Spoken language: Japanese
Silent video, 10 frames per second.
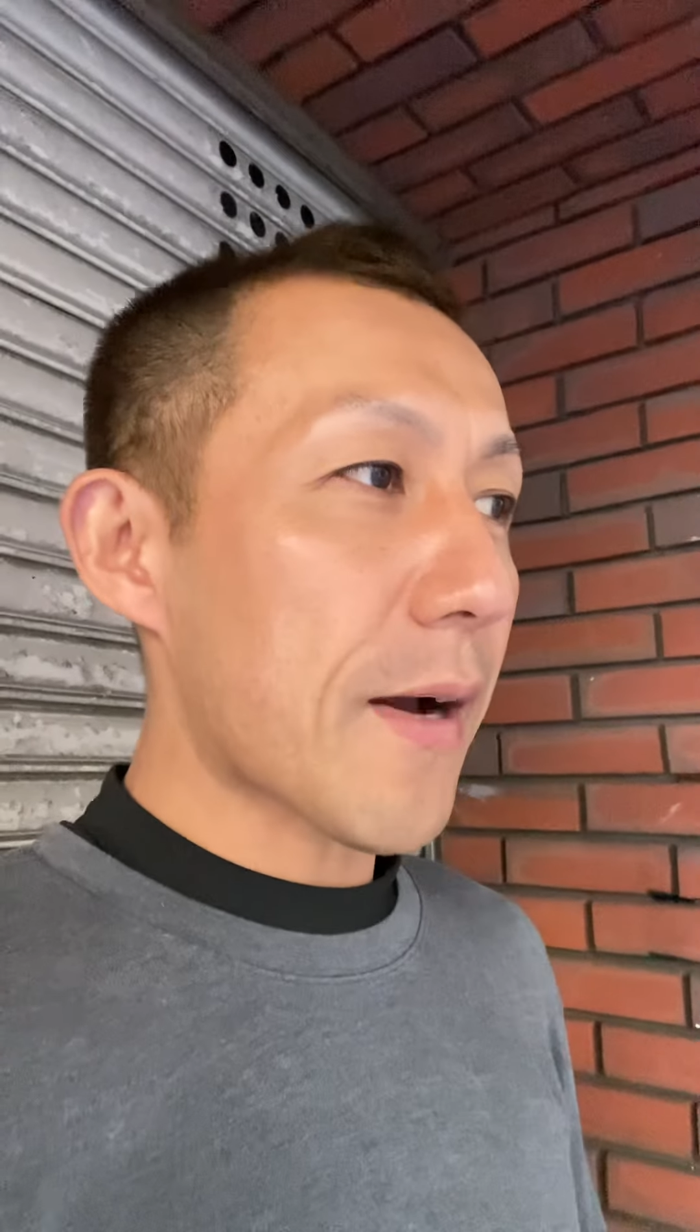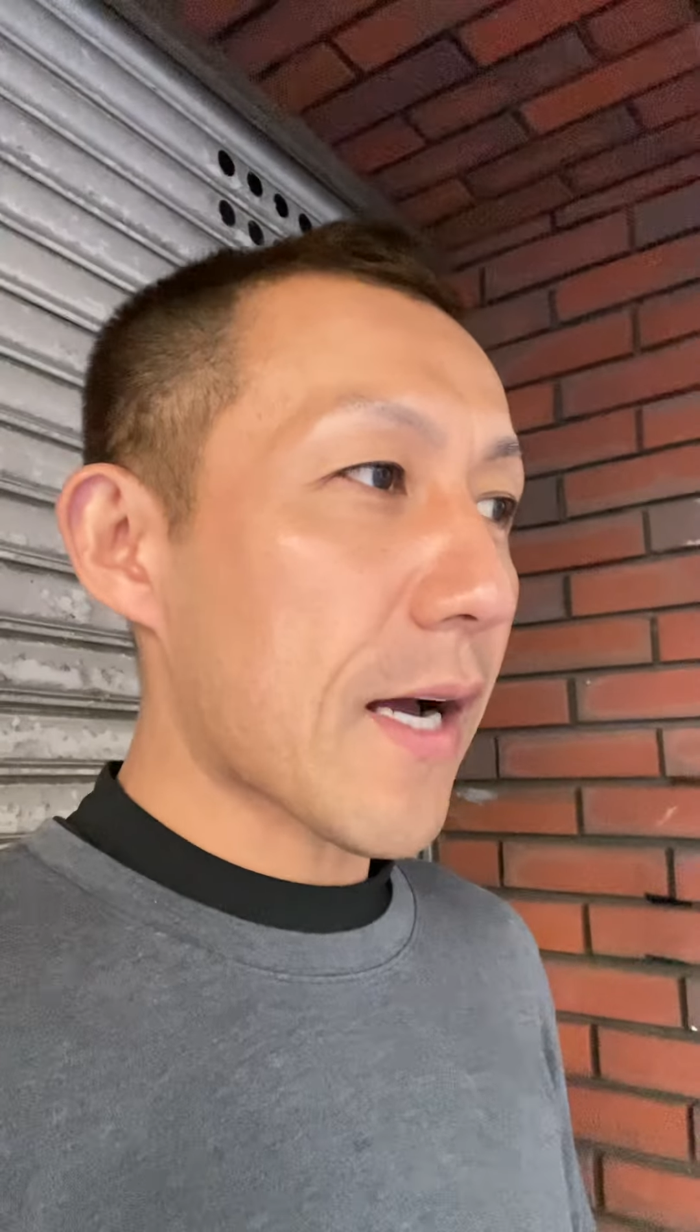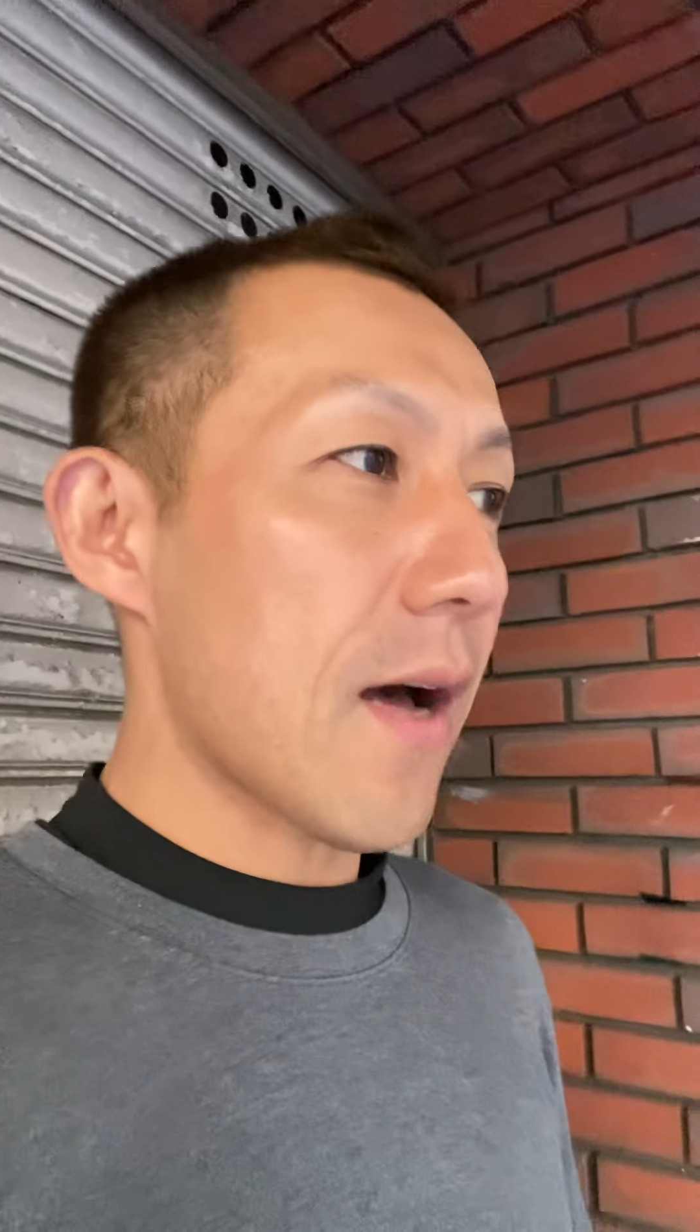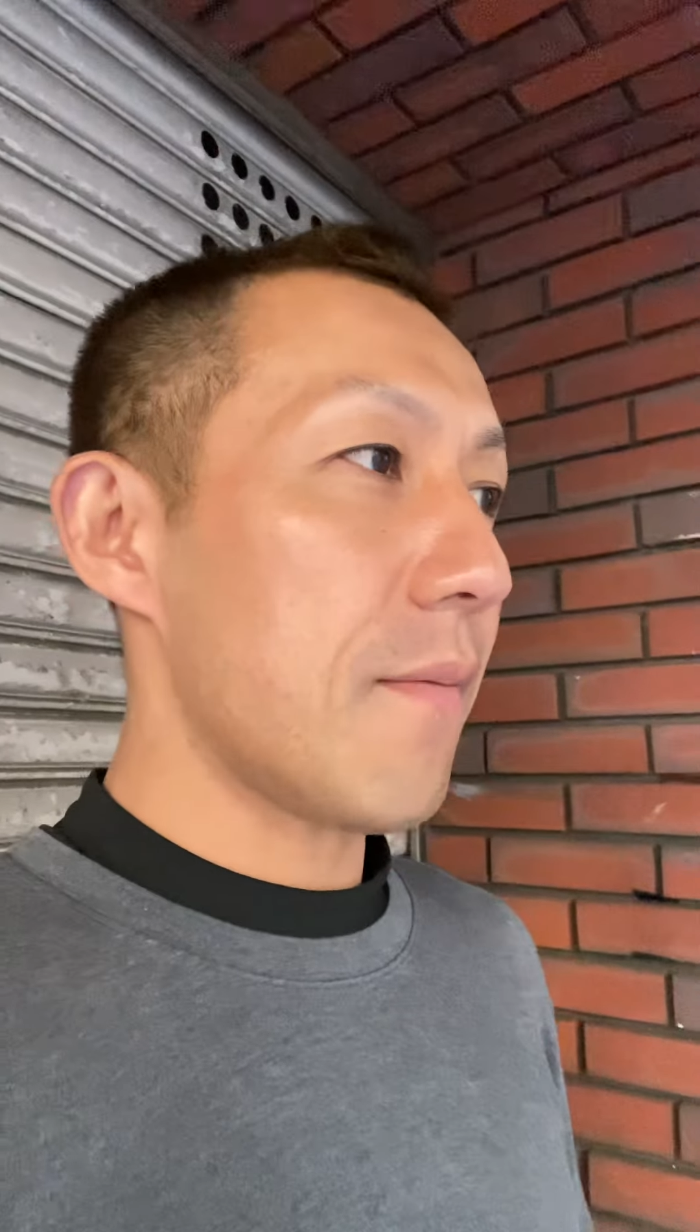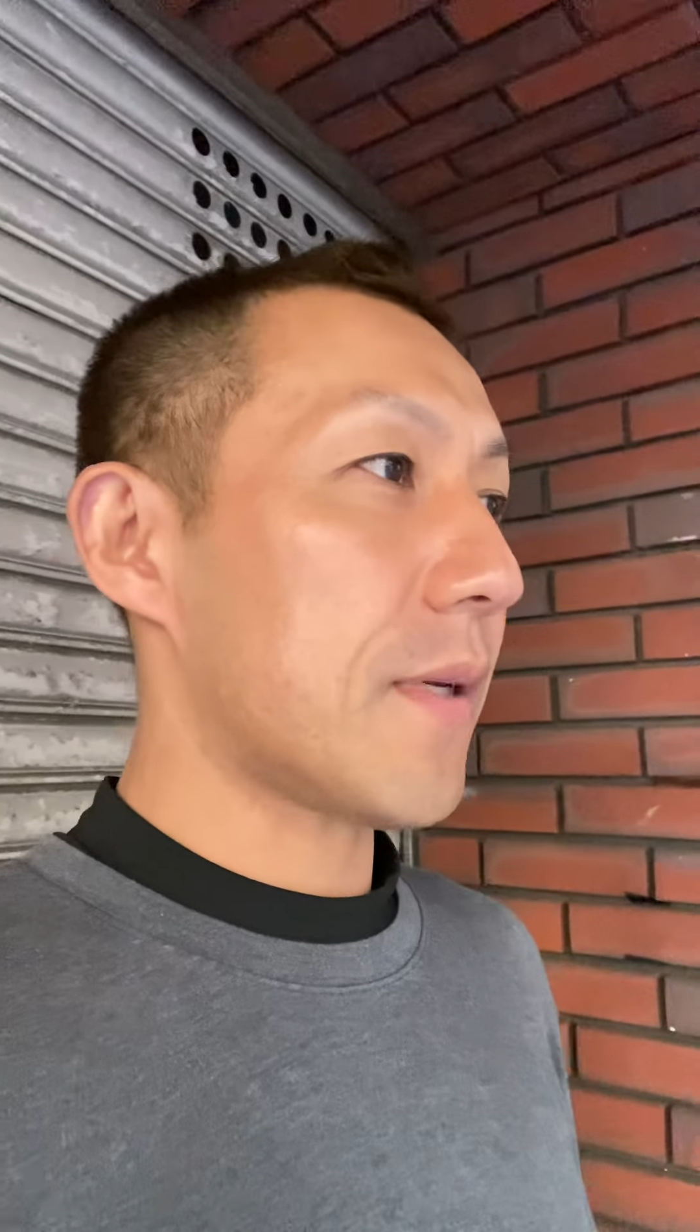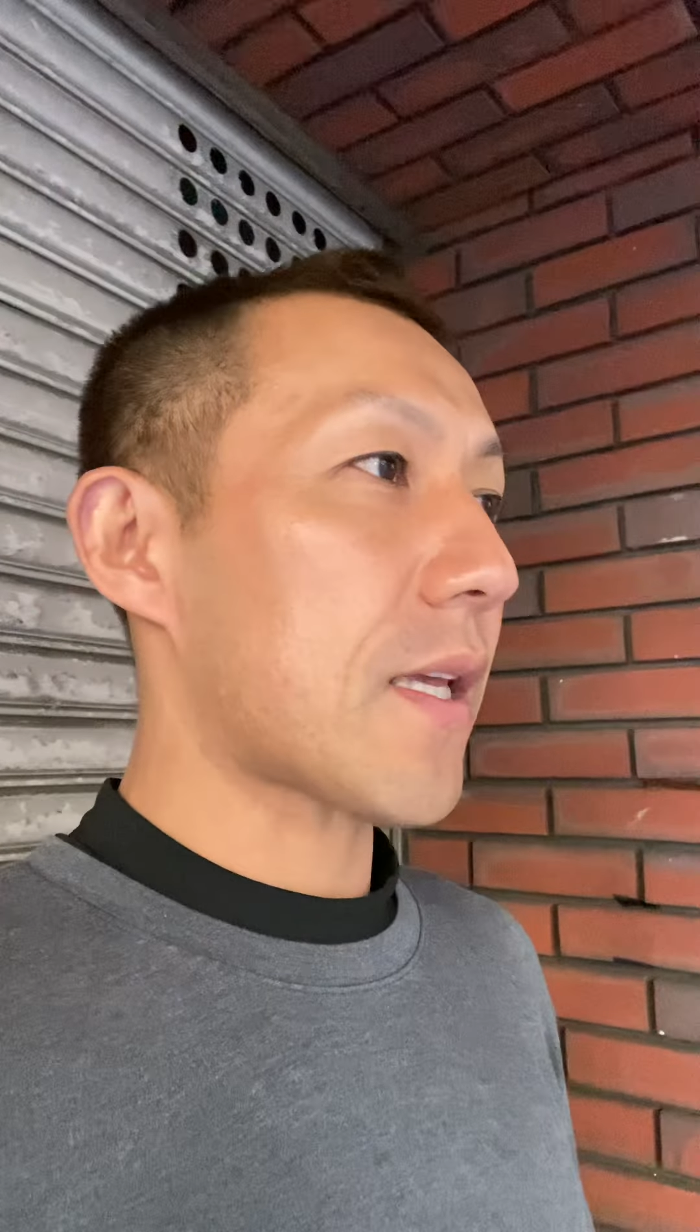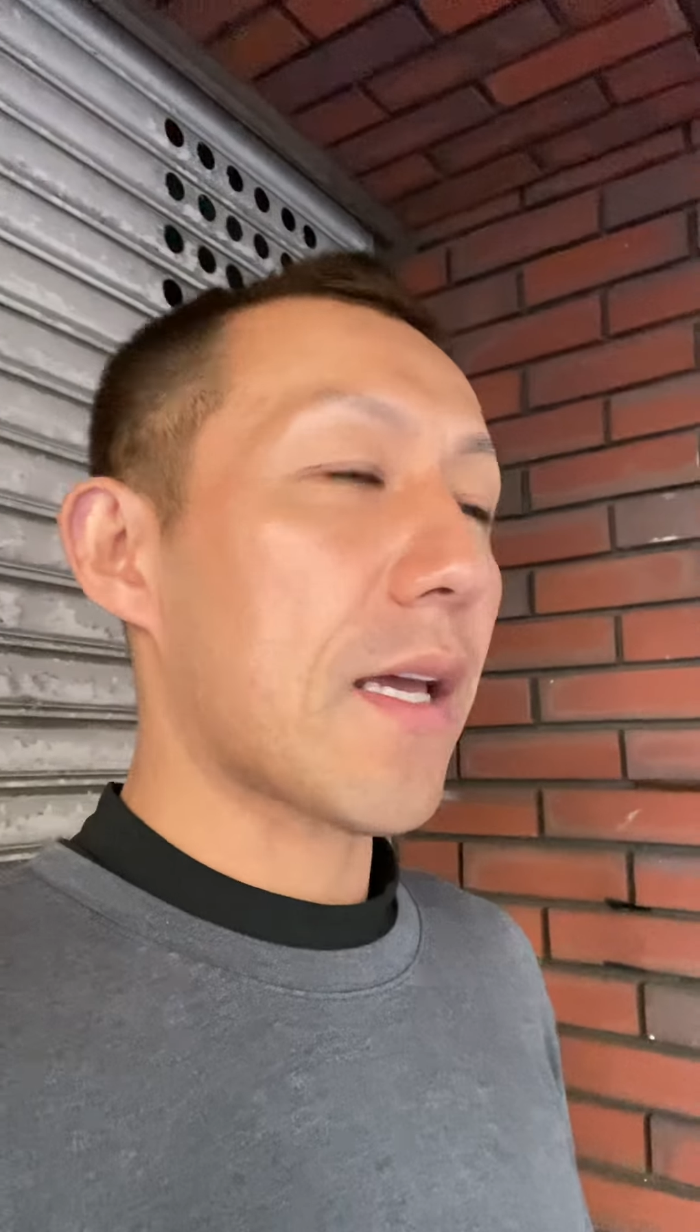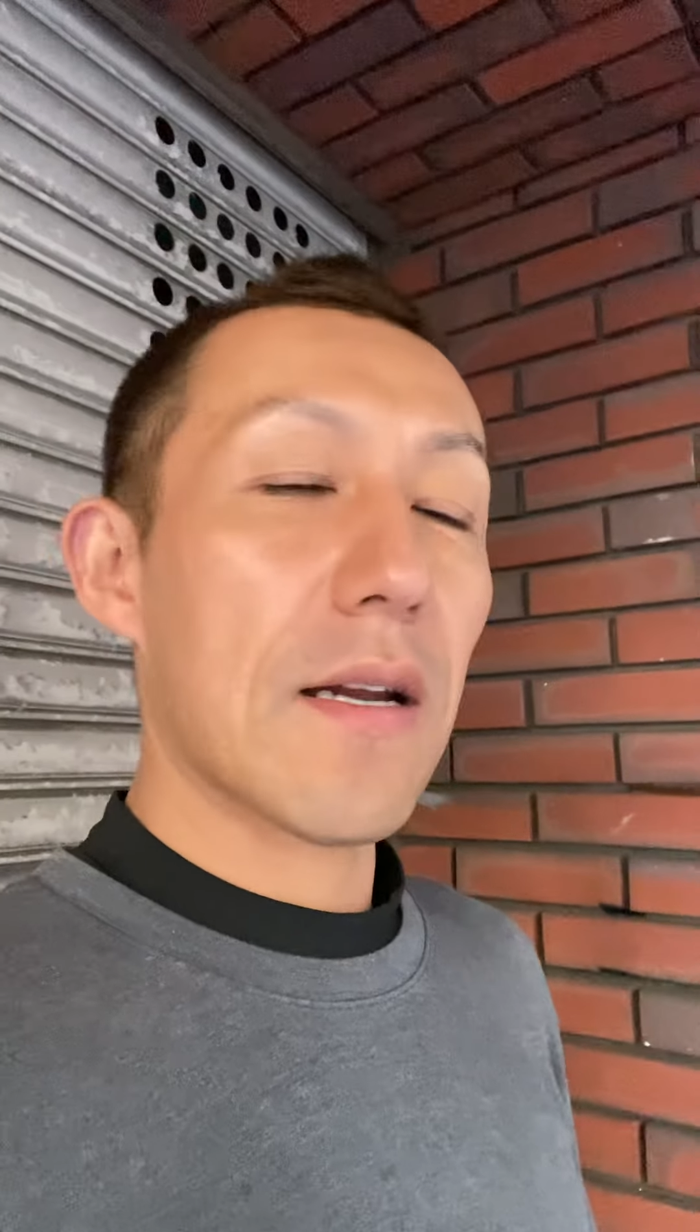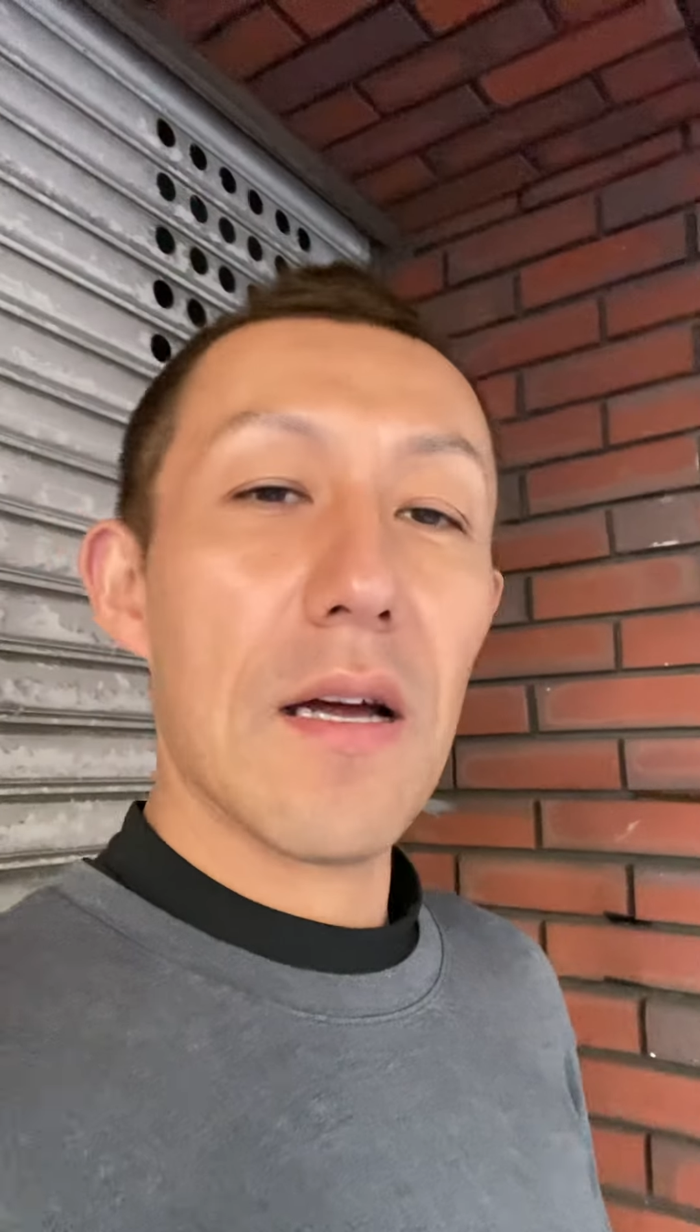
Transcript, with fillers: か」みたい